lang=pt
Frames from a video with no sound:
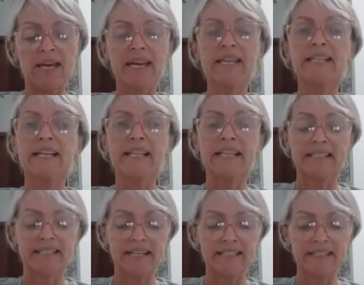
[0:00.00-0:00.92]
E na
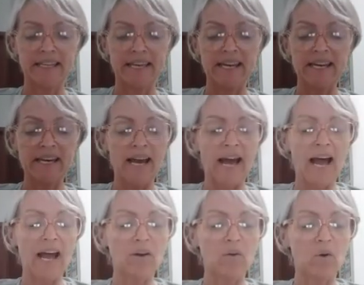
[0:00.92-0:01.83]
letra D,
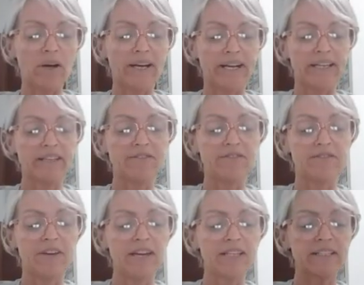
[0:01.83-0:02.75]
agora
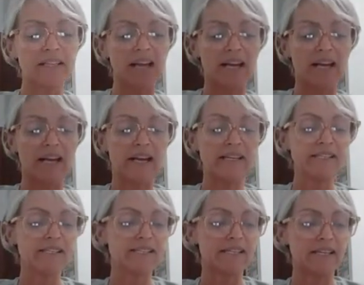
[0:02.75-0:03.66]
inverta as
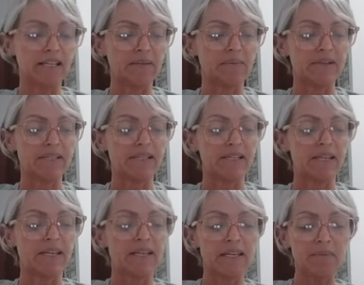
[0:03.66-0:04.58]
sílabas.
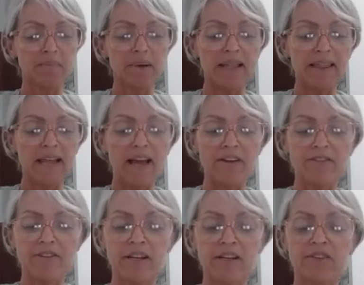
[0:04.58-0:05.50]
Que
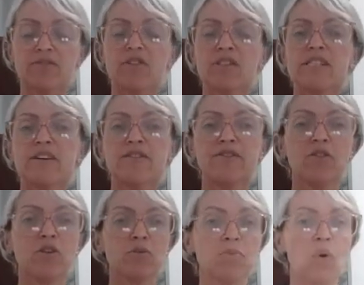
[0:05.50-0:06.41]
palavra você
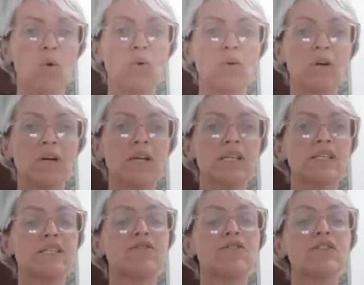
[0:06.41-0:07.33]
formou?
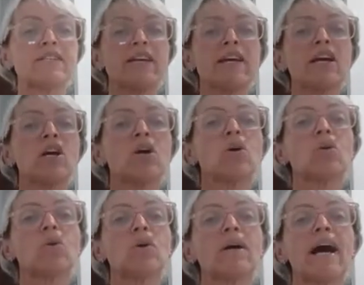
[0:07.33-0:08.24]
Se você
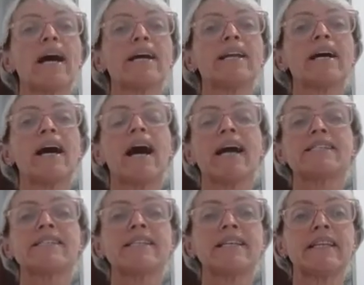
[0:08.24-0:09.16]
colocar a
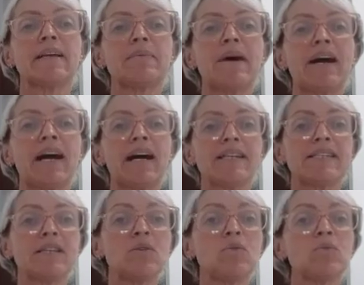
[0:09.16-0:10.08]
sílaba, a
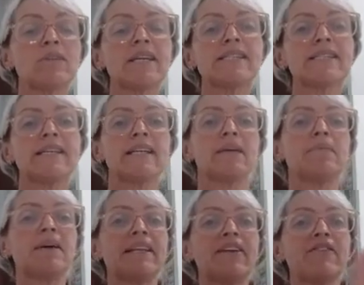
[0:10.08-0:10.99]
segunda
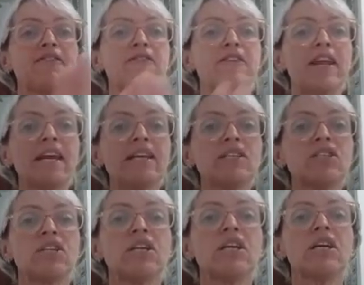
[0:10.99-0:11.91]
sílaba na
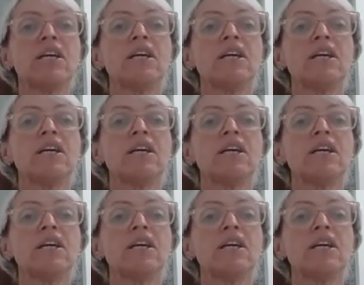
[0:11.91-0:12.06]
frente